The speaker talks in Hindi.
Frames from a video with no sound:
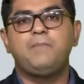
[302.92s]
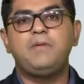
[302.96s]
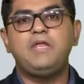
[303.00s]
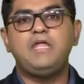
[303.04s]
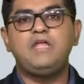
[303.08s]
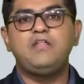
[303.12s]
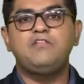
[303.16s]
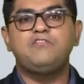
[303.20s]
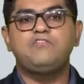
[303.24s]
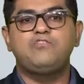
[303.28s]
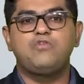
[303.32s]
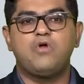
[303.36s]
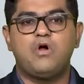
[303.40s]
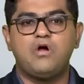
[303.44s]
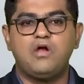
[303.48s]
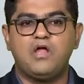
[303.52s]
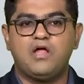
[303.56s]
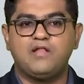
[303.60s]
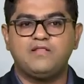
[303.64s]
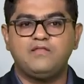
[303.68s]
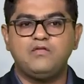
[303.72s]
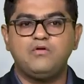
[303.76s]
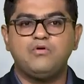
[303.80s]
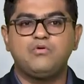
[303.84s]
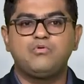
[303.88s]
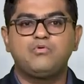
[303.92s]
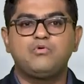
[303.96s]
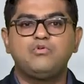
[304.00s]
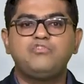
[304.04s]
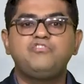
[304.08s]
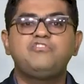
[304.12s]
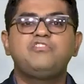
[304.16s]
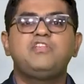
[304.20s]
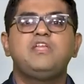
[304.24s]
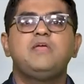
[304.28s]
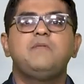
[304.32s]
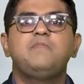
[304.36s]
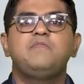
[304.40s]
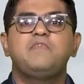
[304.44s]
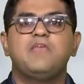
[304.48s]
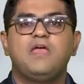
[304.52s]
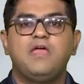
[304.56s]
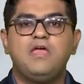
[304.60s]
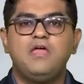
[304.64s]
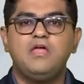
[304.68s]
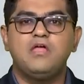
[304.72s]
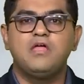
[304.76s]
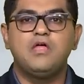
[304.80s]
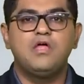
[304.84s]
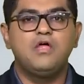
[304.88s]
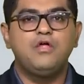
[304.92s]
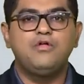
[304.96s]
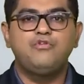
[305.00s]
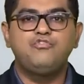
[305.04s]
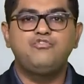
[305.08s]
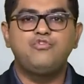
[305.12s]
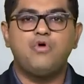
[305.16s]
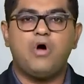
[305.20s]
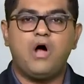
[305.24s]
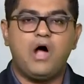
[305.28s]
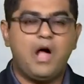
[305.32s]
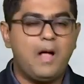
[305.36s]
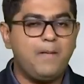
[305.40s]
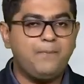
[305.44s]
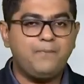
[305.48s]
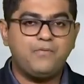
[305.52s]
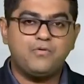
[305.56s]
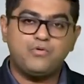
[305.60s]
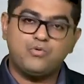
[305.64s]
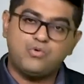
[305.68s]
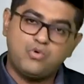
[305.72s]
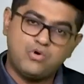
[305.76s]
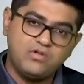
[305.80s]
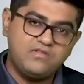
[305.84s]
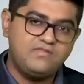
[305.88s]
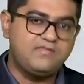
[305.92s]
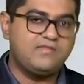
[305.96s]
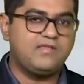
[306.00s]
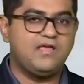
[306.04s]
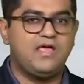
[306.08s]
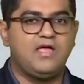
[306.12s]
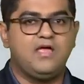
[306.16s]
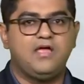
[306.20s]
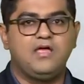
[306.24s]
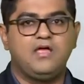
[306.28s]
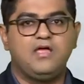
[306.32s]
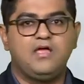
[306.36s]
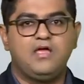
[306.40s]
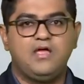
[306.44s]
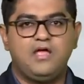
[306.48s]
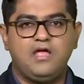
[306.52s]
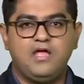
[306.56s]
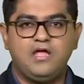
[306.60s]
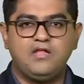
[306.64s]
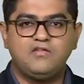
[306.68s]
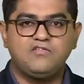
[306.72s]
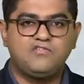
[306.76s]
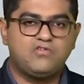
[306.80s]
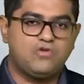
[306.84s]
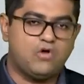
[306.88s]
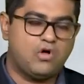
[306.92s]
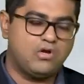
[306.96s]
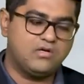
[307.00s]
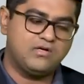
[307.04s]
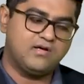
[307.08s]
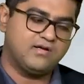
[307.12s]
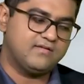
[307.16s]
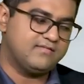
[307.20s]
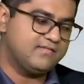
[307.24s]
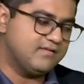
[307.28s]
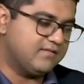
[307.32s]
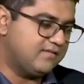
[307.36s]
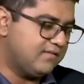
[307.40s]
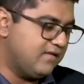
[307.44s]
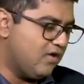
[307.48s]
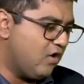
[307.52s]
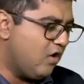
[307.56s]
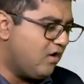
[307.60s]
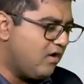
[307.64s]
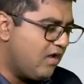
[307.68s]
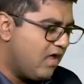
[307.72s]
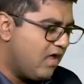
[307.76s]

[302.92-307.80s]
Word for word: प्री इंस्टॉल्ड आती हैं और कुछ थीम्स हैं जो आप खुद से इंस्टॉल कर सकते हैं